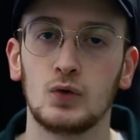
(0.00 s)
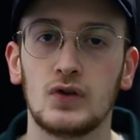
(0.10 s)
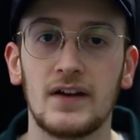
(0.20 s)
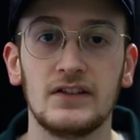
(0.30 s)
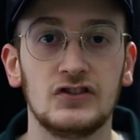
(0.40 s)

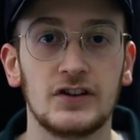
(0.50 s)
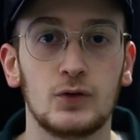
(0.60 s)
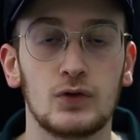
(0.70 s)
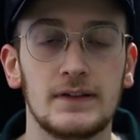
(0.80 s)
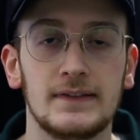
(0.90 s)
düzenli
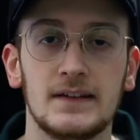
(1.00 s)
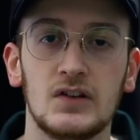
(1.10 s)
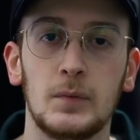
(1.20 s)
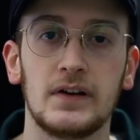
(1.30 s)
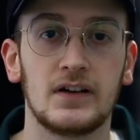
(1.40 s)
içerik
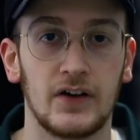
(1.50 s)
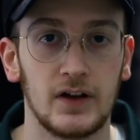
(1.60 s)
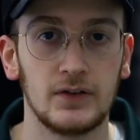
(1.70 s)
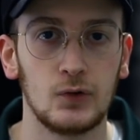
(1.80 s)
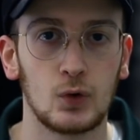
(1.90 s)
ürettiğiniz bir
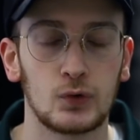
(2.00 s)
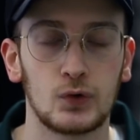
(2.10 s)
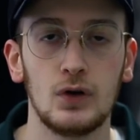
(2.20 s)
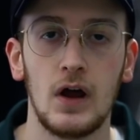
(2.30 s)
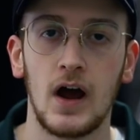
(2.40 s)
kanalınız
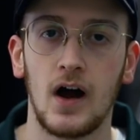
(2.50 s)
olsun.